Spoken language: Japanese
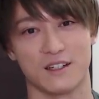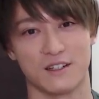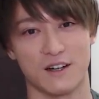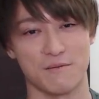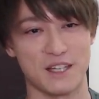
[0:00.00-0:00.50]

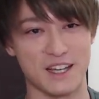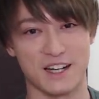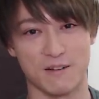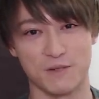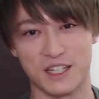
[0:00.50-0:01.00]
神
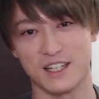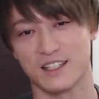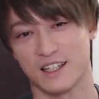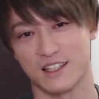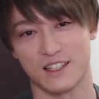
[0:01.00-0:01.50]
ゲー神
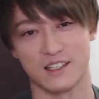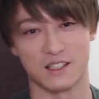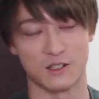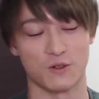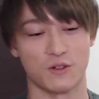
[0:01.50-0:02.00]
ゲーってやってたんで
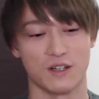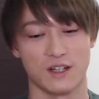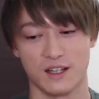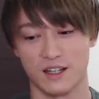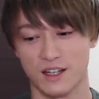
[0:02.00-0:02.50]
すけど、
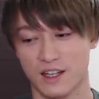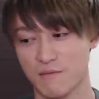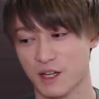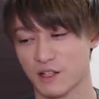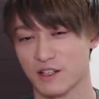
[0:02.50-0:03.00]
えー、
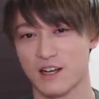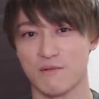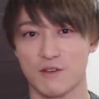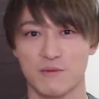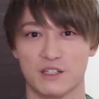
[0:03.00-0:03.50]
今の
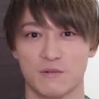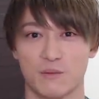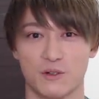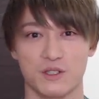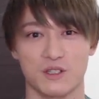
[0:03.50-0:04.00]
レビュー見ると
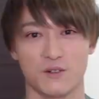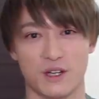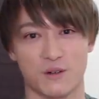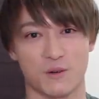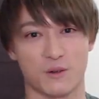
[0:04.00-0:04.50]
ものすご
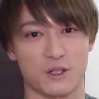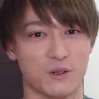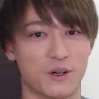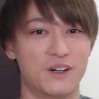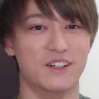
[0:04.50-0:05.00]
い酷
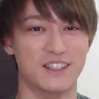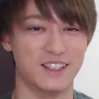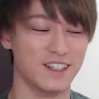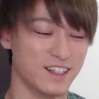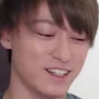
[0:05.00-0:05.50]
評
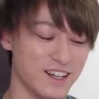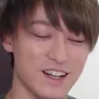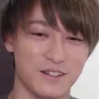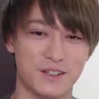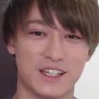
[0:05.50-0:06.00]

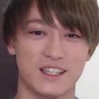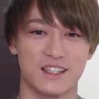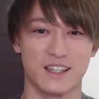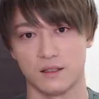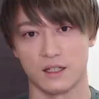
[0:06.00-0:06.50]
受けて
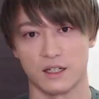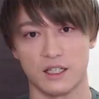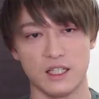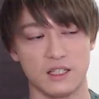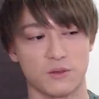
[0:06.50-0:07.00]
て、なんか
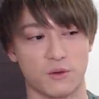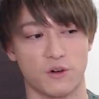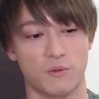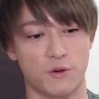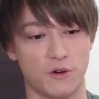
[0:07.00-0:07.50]
いいと
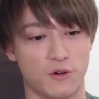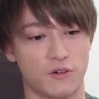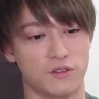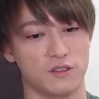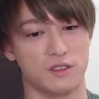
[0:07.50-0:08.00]
ころ
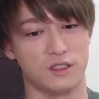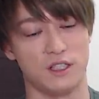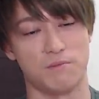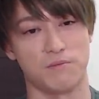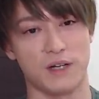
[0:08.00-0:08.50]
も
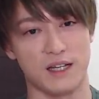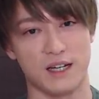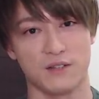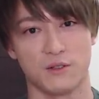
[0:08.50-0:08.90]
いっぱいある